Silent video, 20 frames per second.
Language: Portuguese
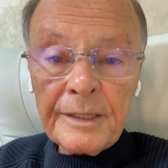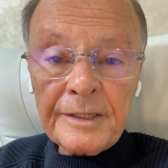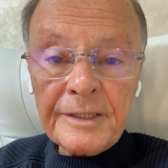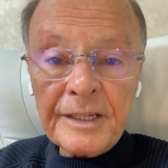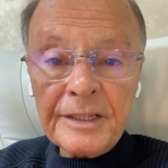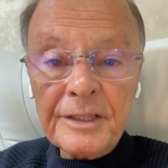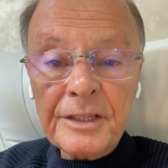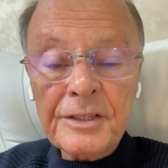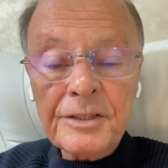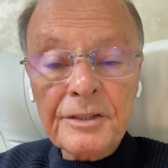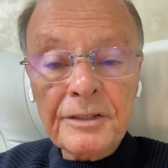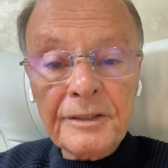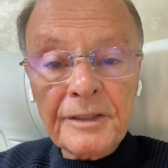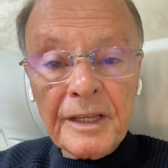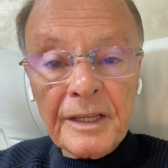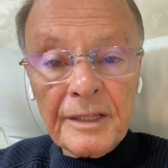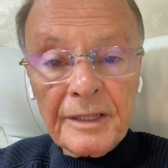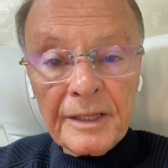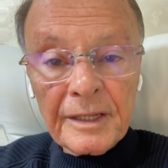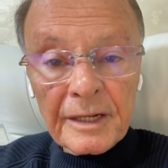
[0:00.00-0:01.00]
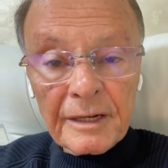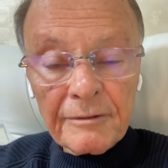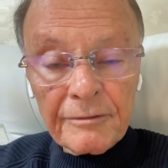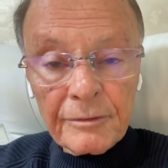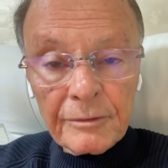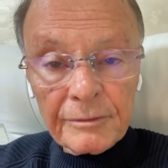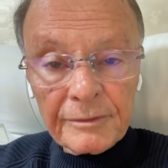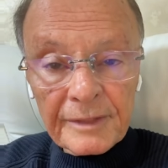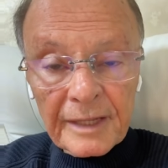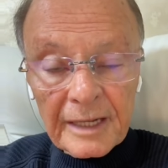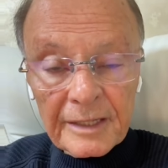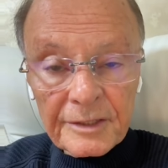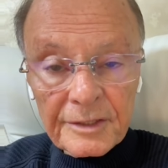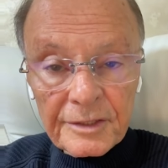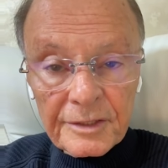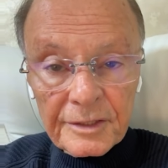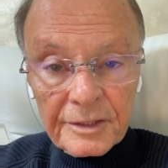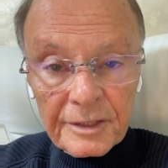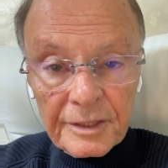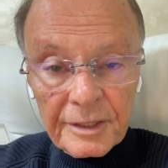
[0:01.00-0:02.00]
E se a gente entender a
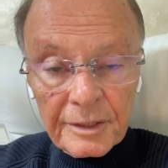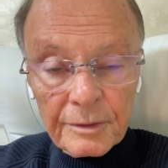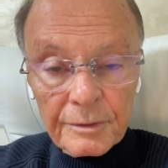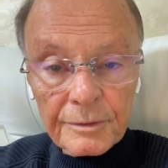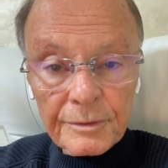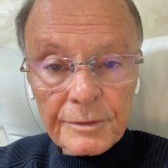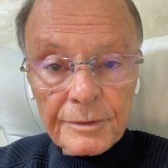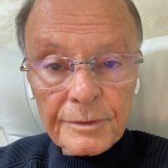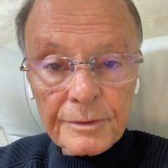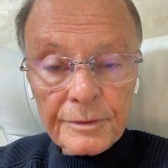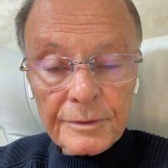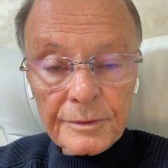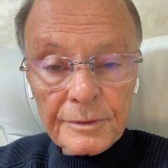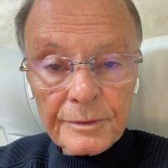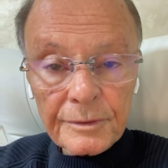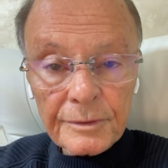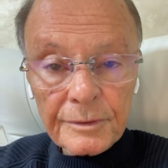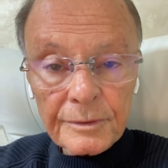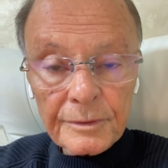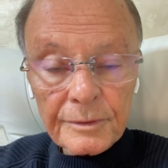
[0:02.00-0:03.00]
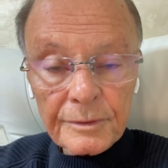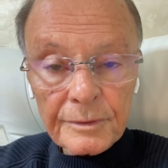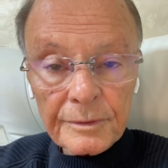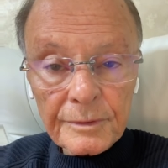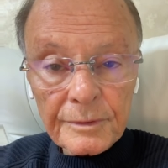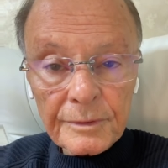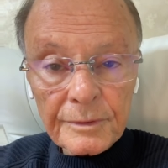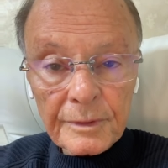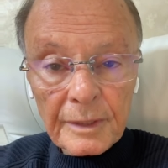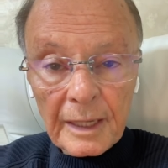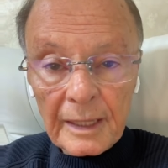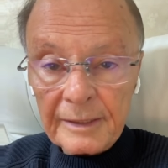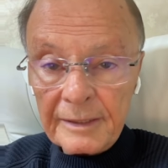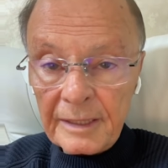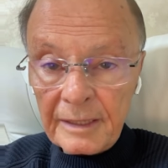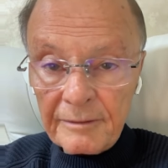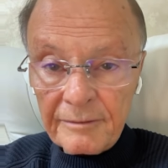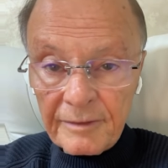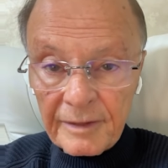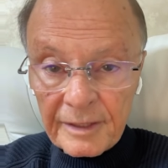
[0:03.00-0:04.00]
vontade de Deus
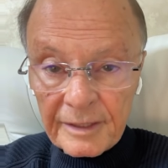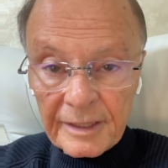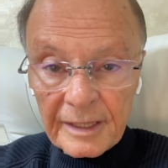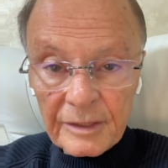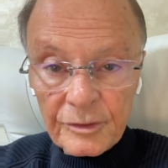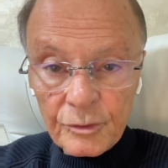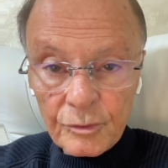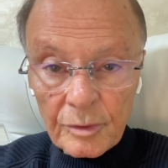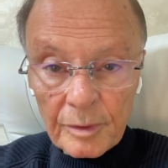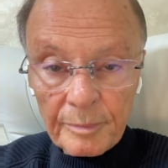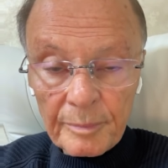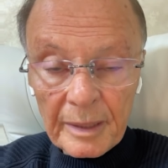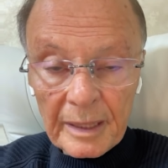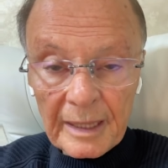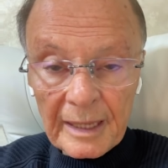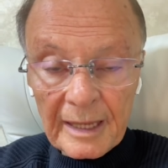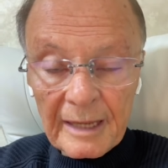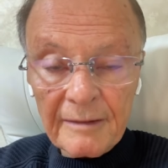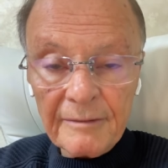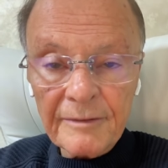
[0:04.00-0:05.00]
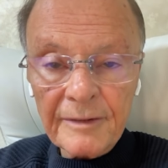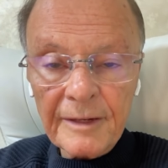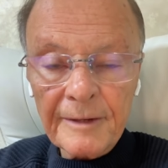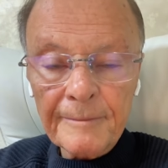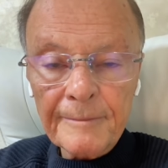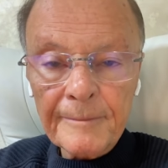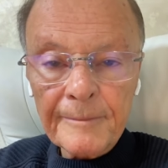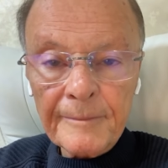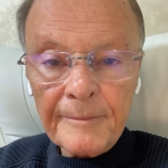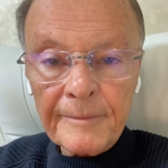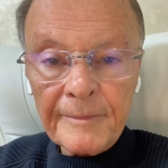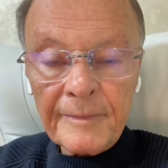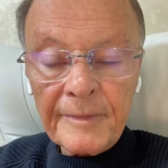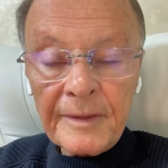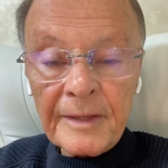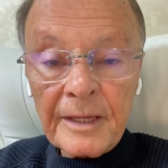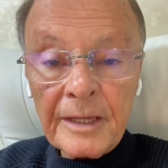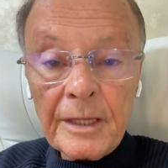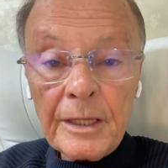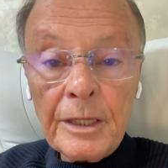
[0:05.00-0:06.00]
através da Sua palavra
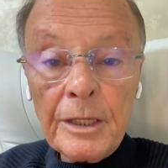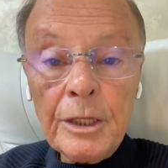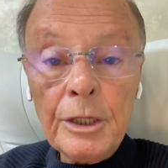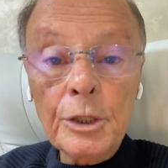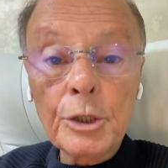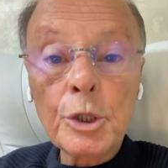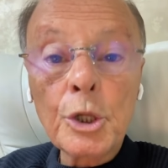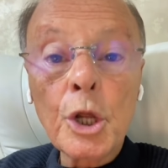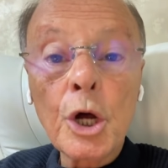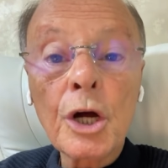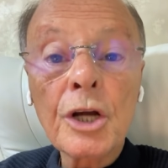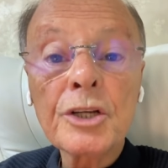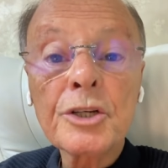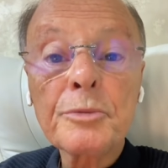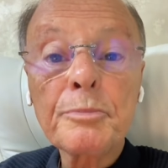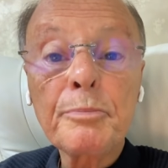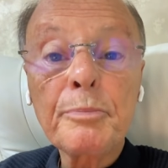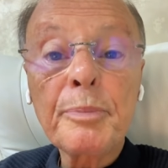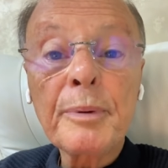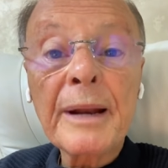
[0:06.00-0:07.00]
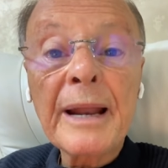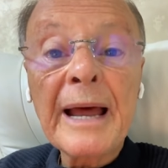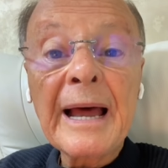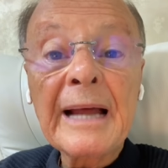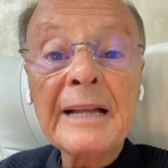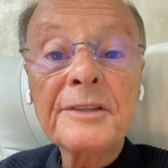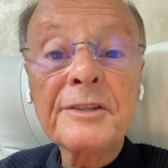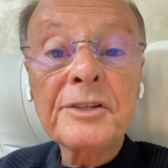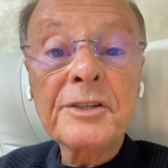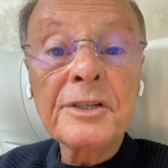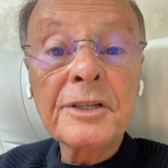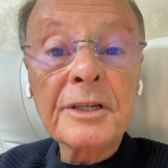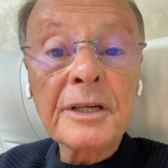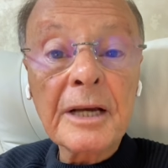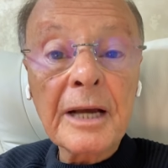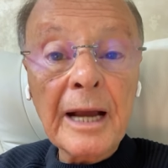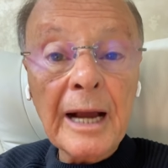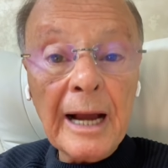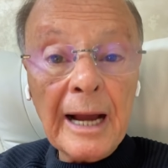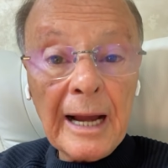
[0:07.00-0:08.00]
e nós
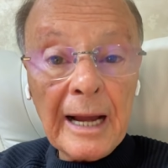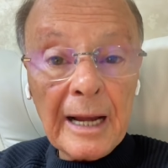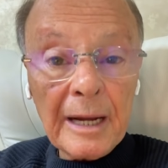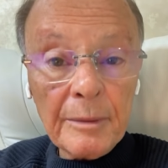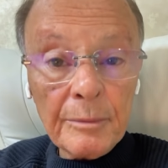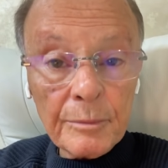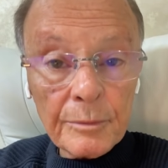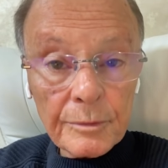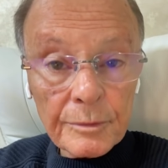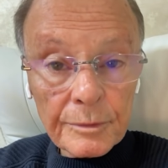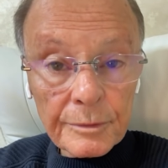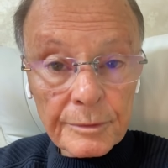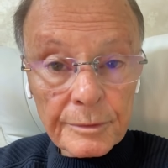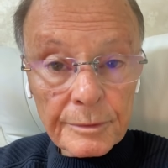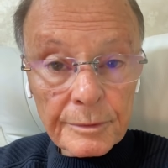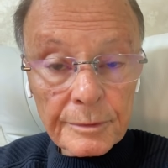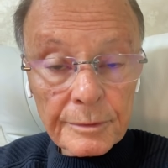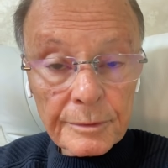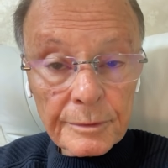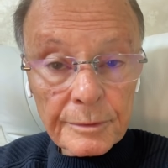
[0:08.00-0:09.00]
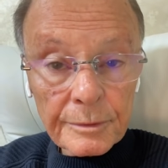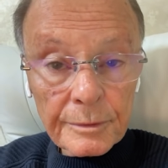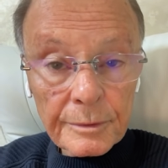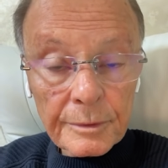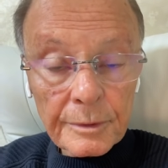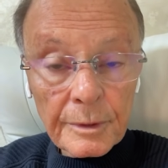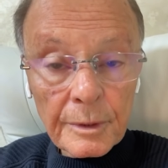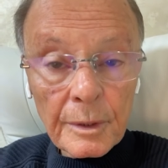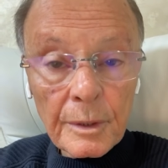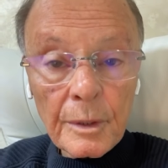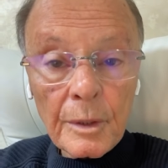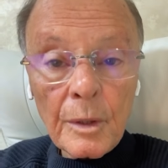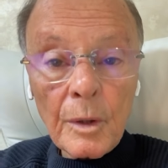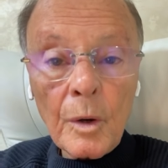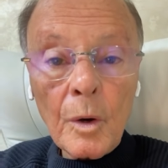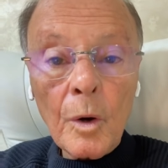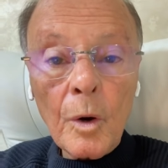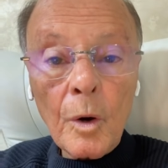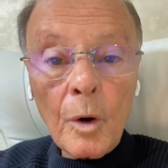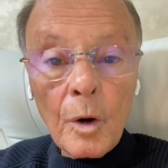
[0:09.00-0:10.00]
praticarmos,
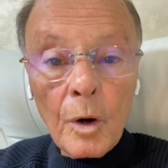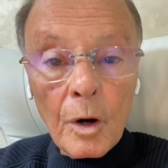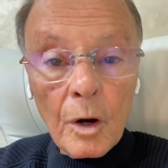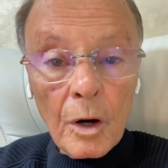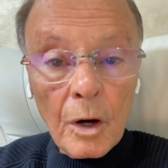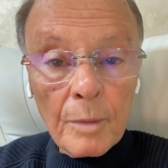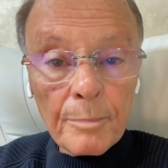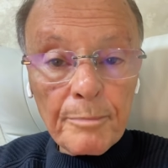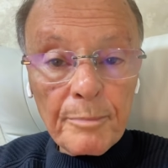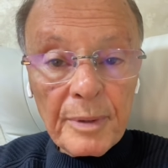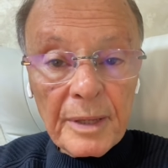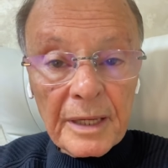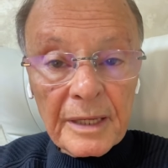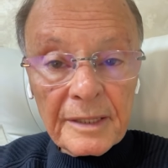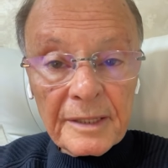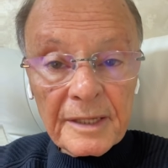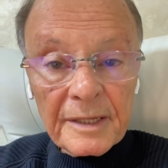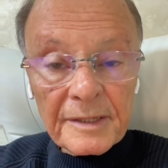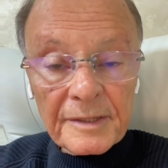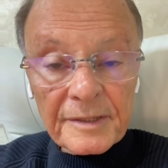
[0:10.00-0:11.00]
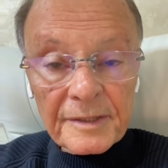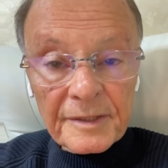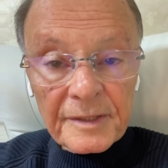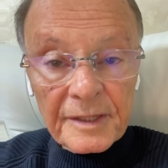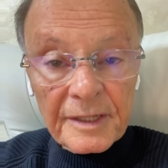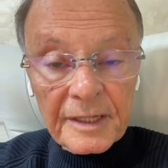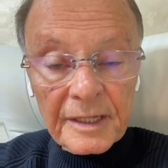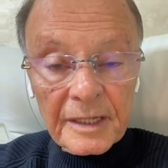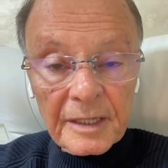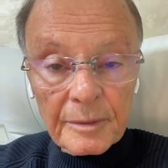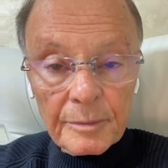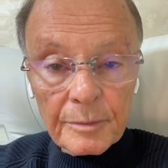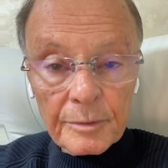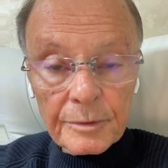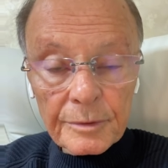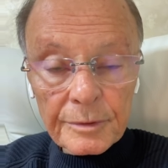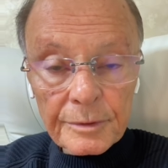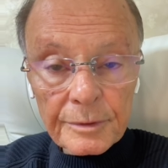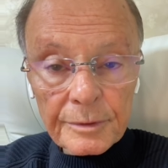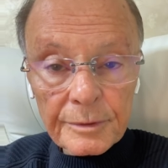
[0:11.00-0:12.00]

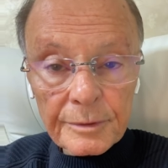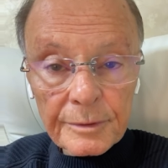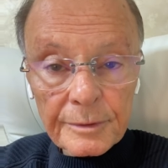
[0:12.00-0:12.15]
obedecermos,